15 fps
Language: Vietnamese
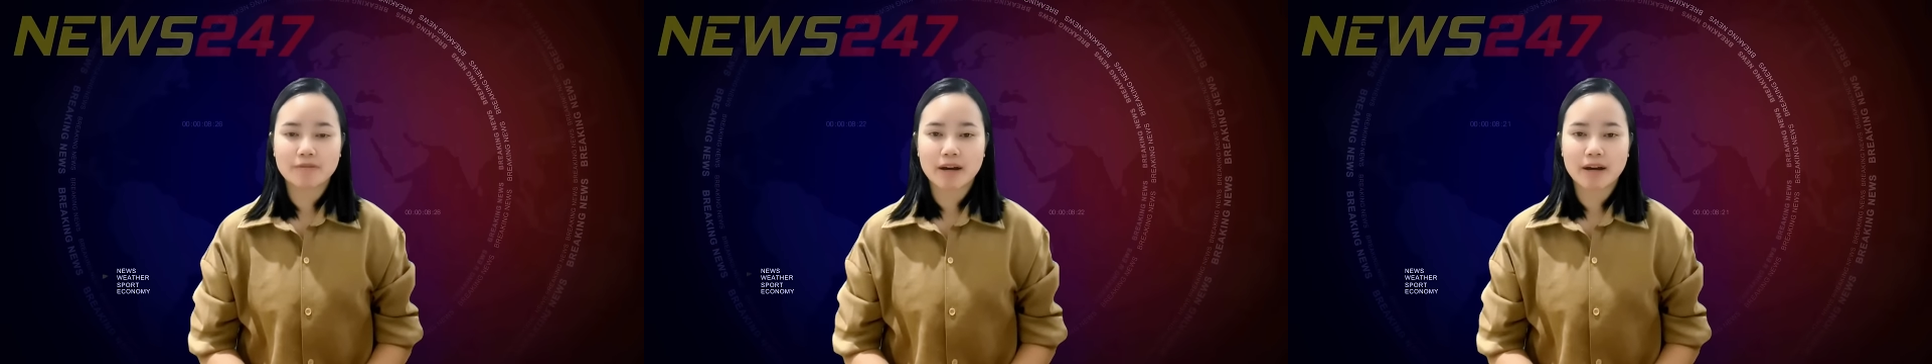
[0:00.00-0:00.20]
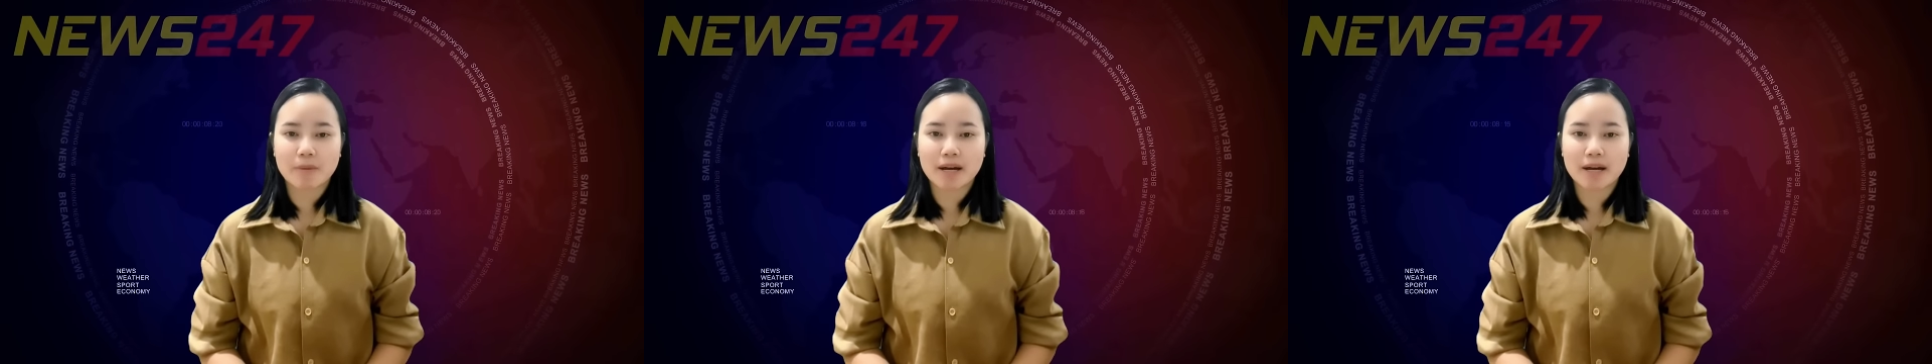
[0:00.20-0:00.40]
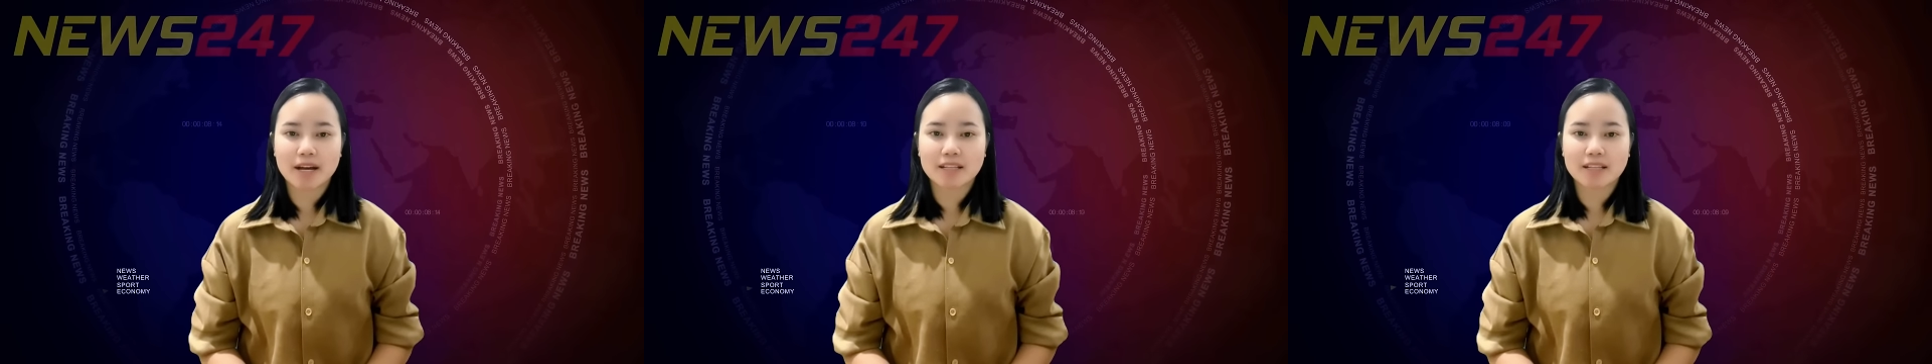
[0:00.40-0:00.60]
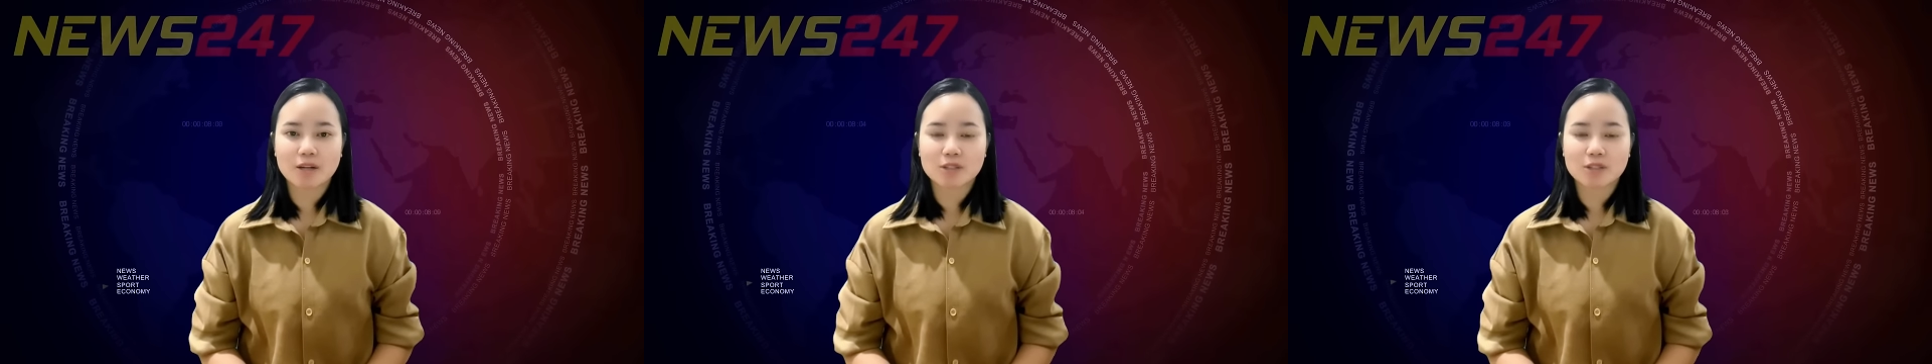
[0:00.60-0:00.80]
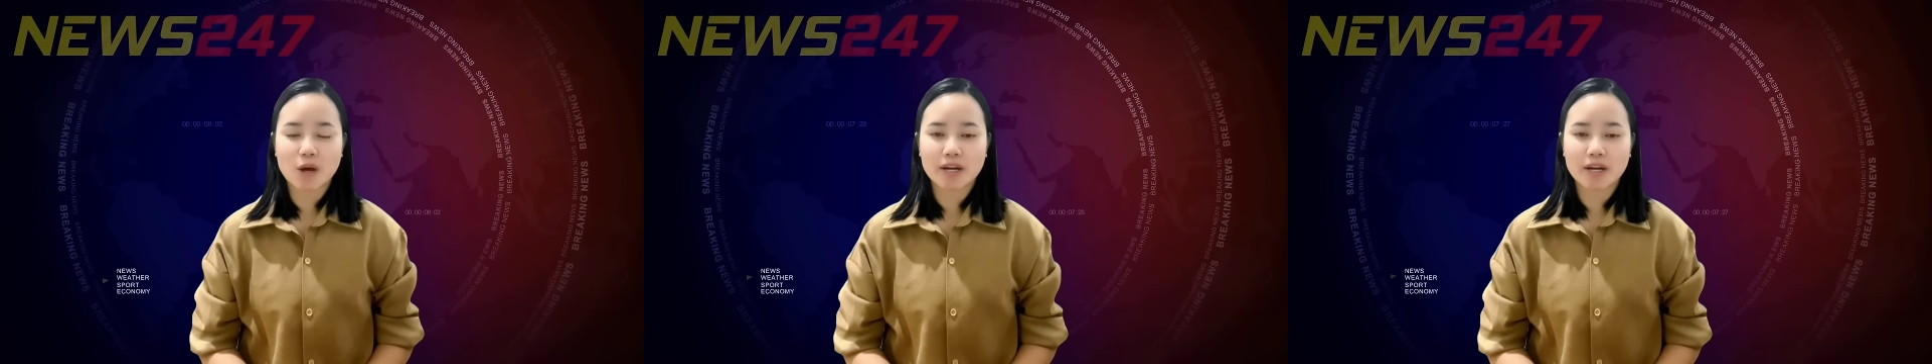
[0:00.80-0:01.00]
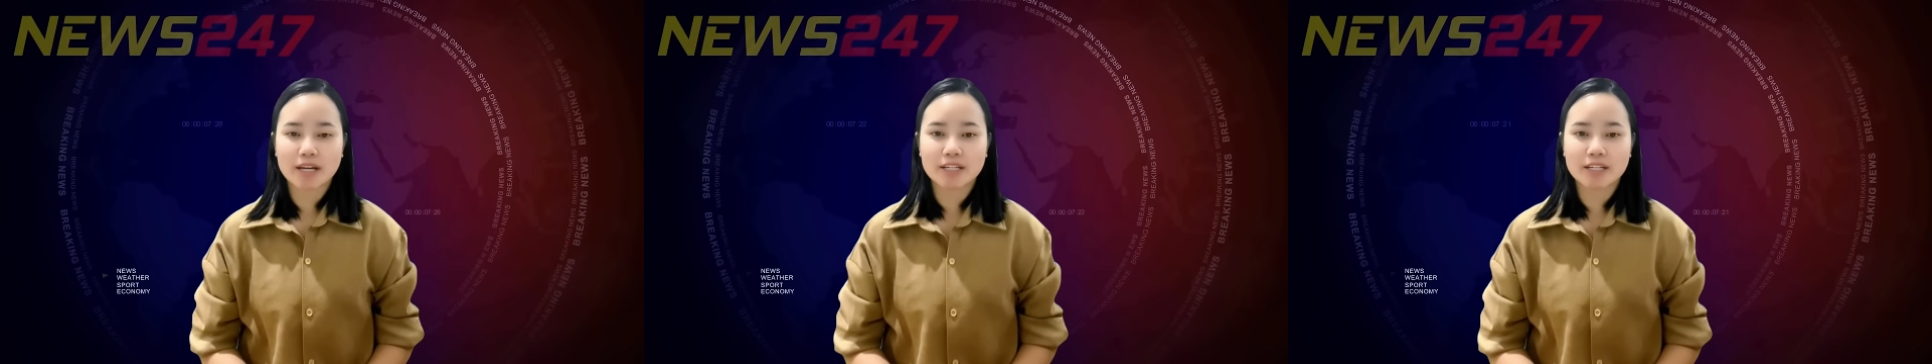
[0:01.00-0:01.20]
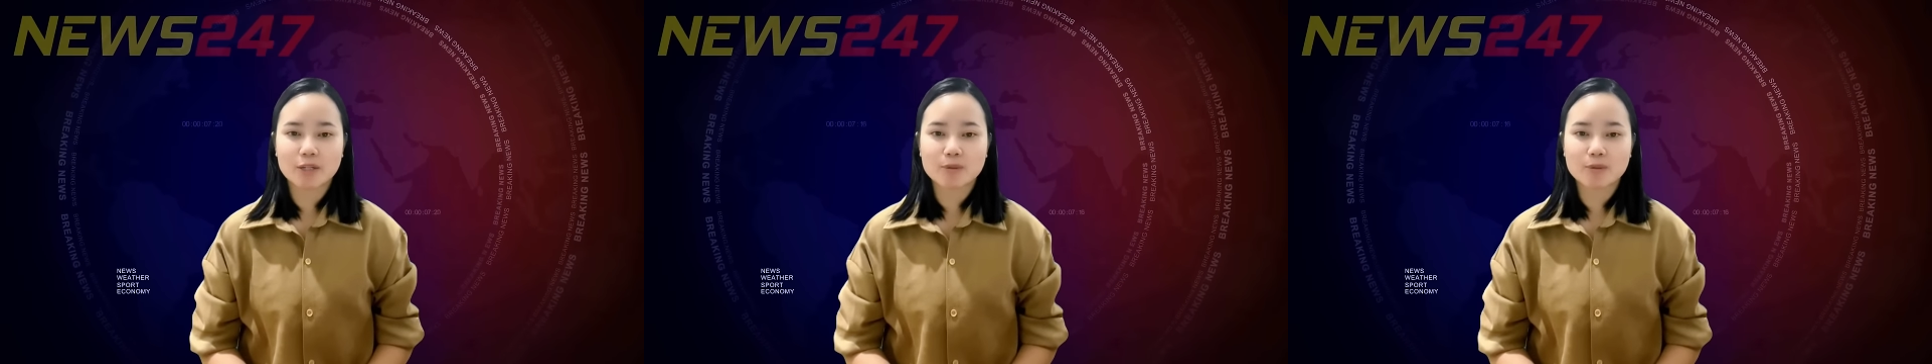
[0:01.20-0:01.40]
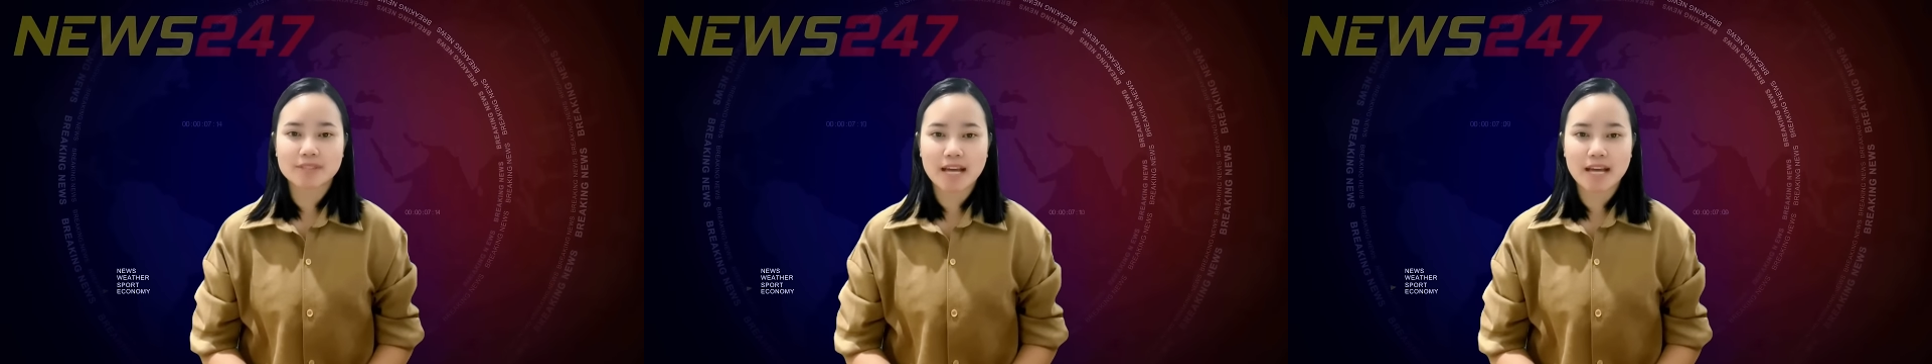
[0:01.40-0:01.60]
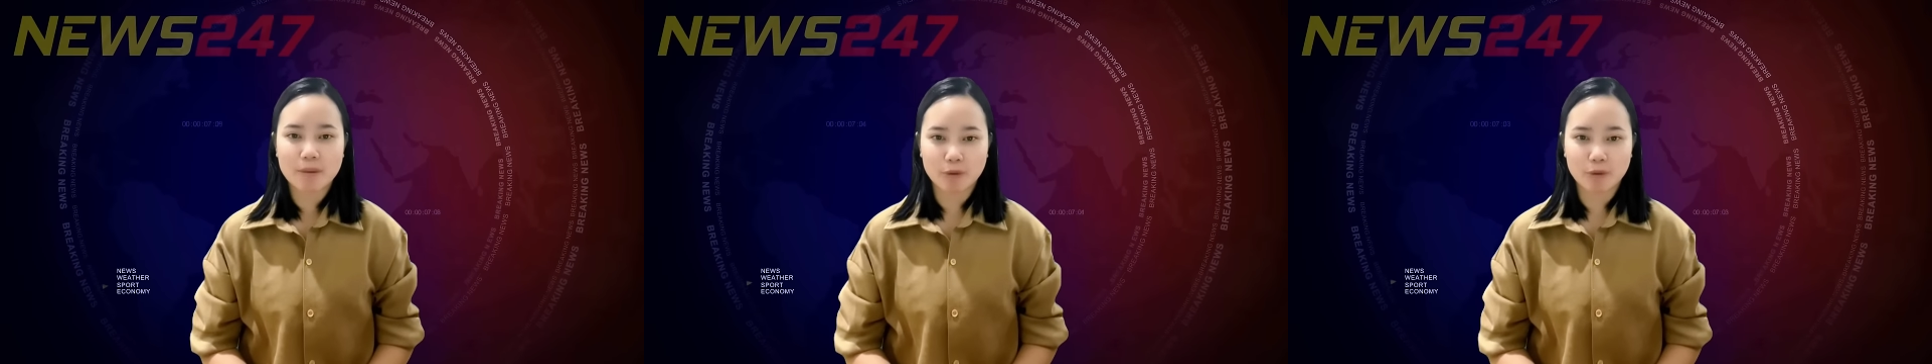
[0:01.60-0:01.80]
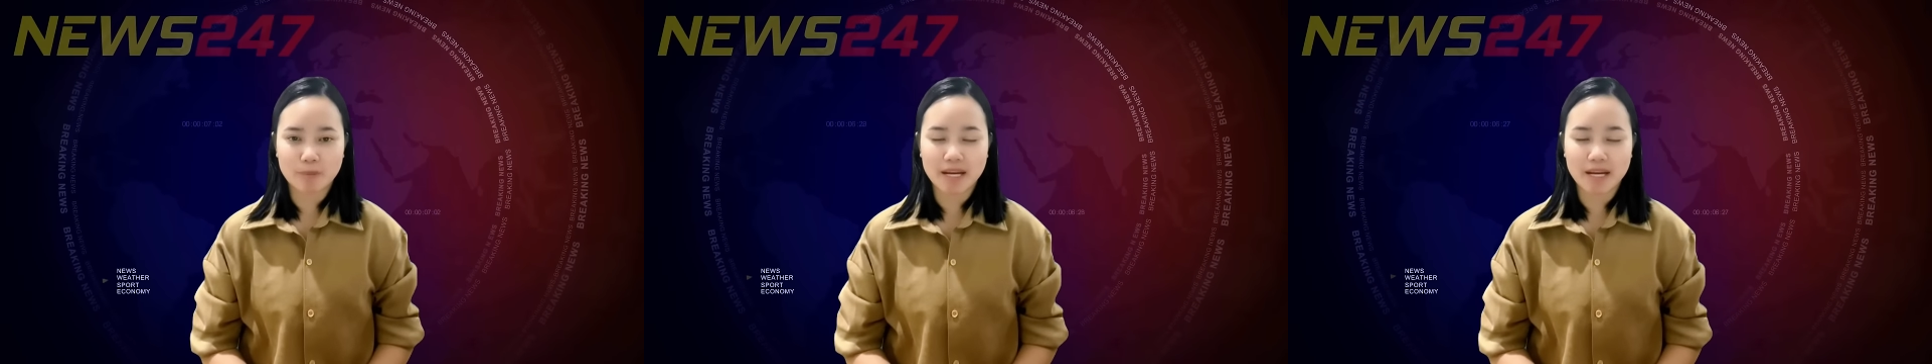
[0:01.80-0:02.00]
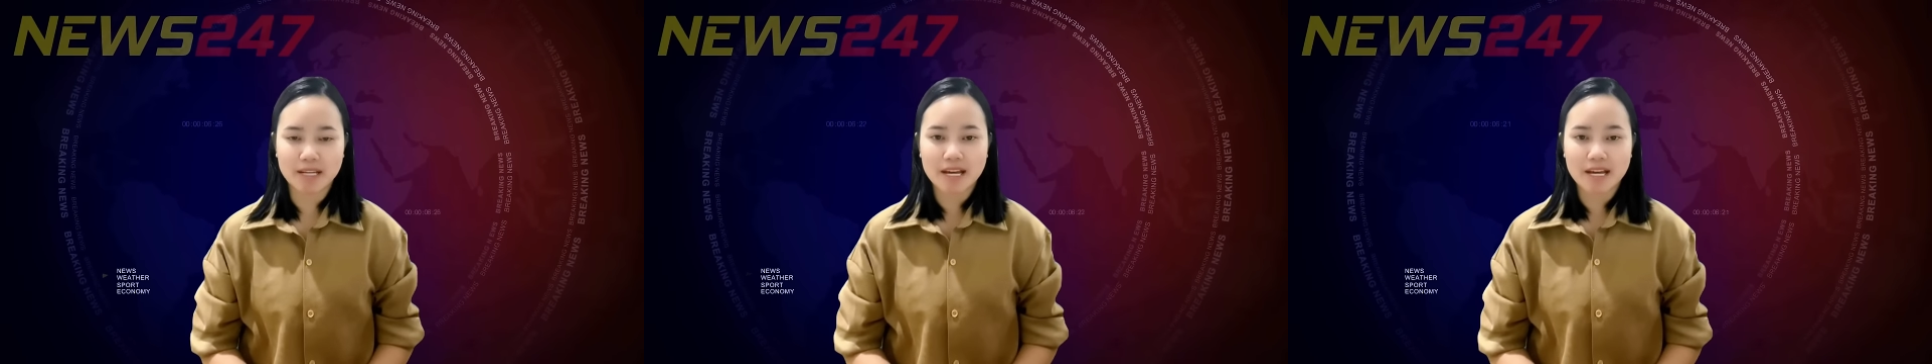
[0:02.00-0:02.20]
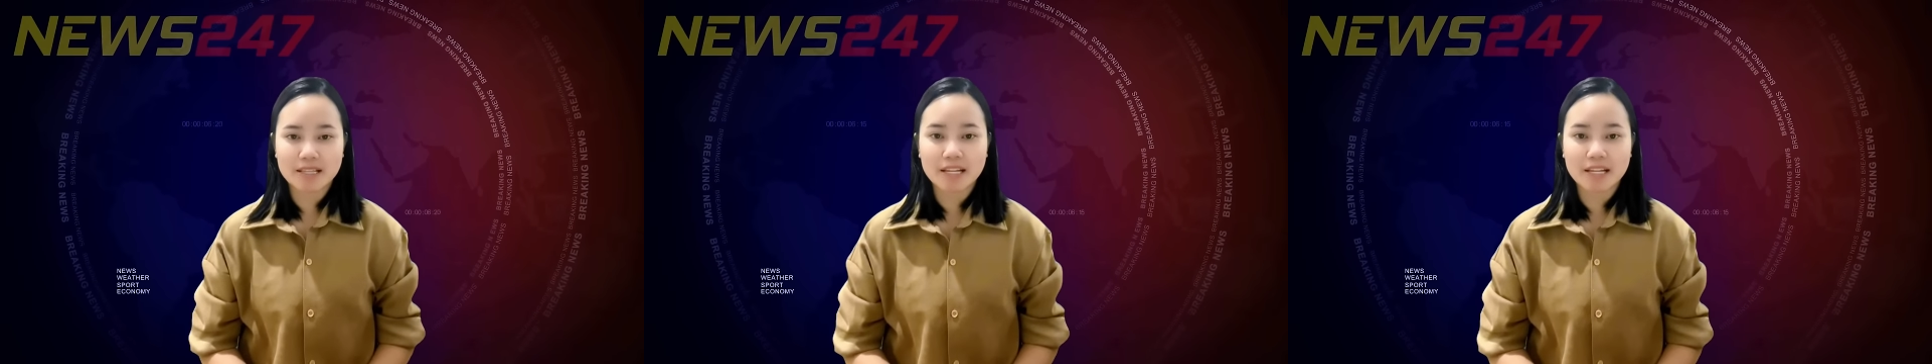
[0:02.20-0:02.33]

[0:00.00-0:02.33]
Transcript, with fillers: và các bạn đang theo dõi kênh News 247.